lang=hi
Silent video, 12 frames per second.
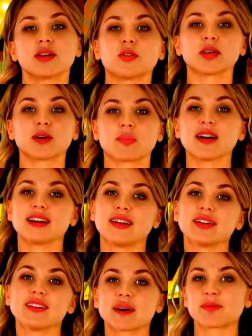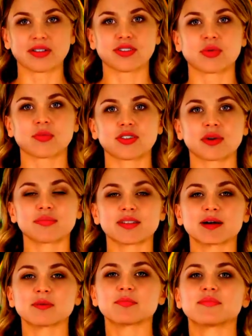इसकी माँ की तरह महसूस
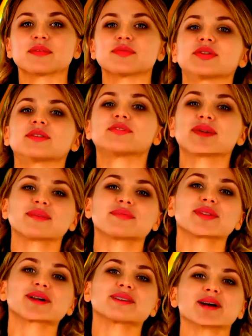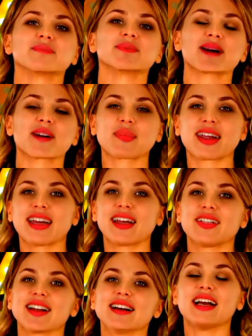करता हूँ इसके साथ साथ हम आहंगी
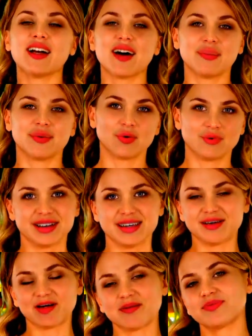की जाएगी आप लोग एक